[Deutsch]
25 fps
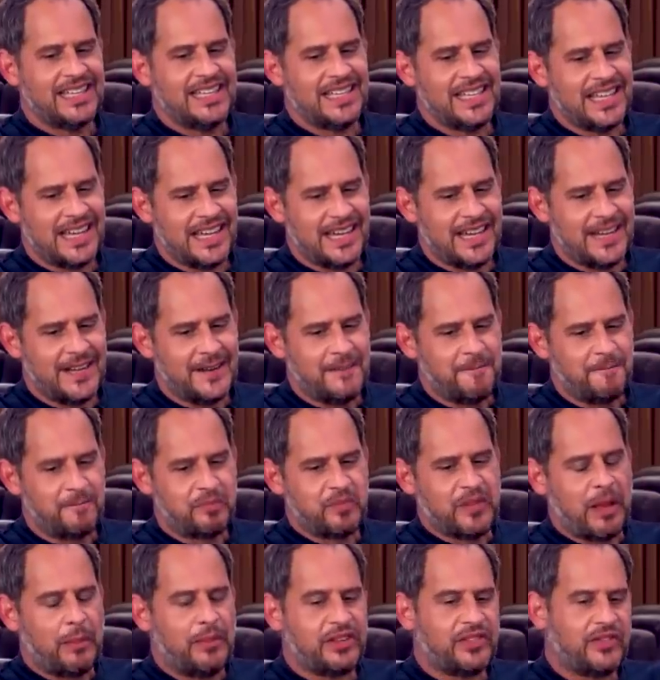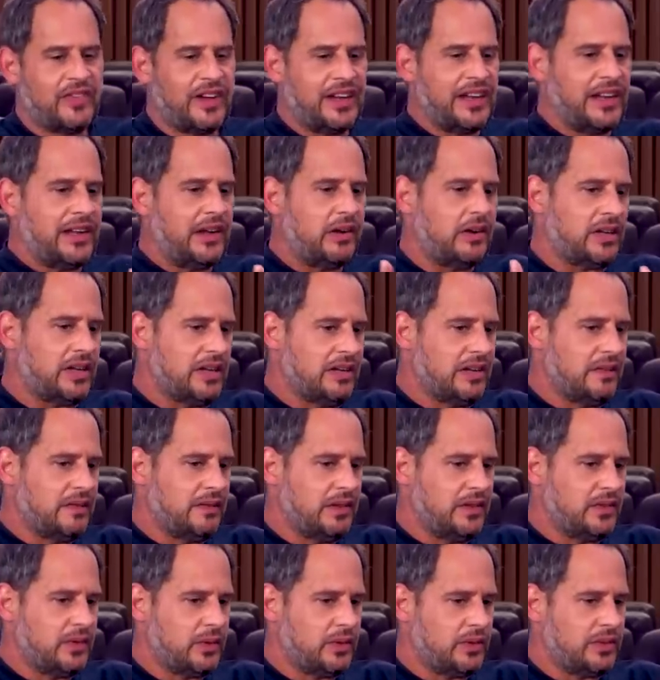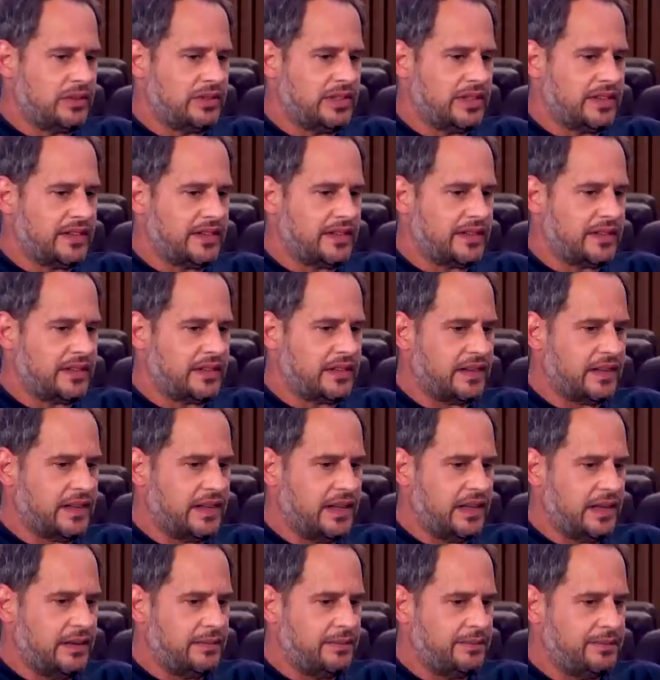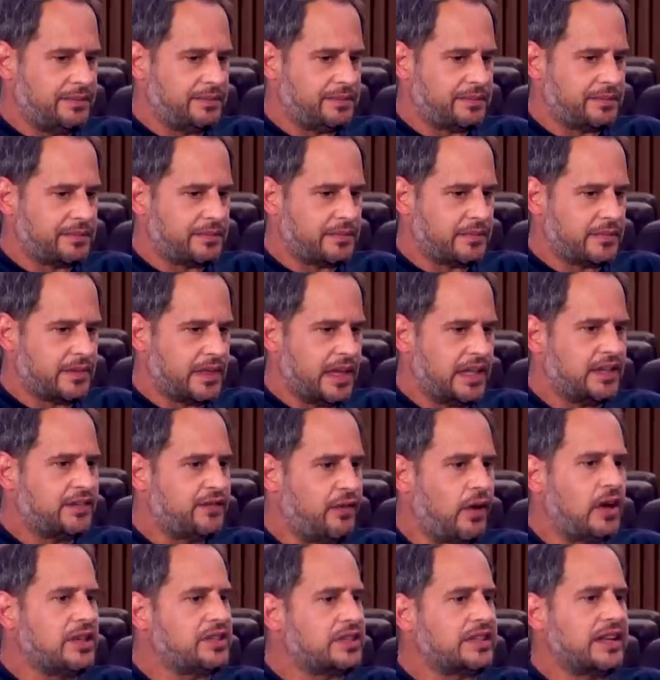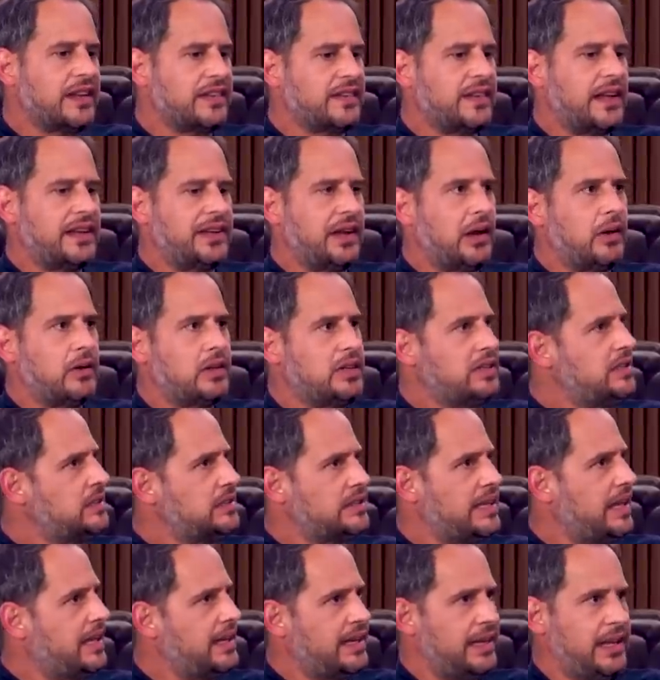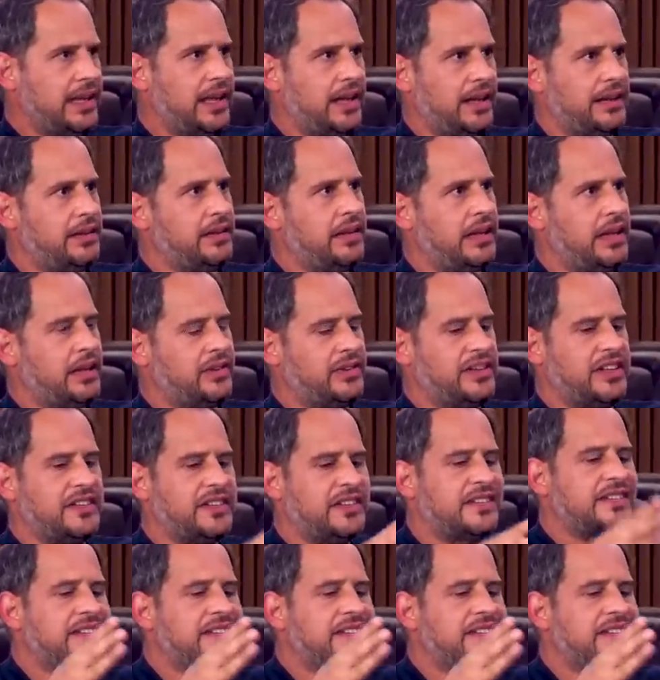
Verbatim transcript: Ja, aber es war dann auch irgendwie so, dass ähm, ich wollte das halt auch nicht erklären. Also das